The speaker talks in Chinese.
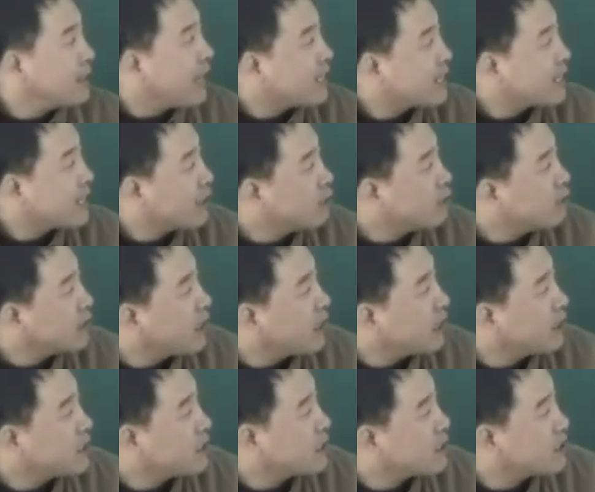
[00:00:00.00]
大柴胡
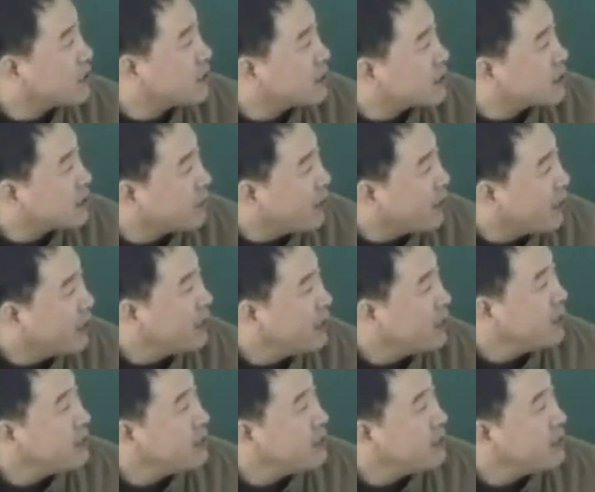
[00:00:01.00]
汤呢，这是什么？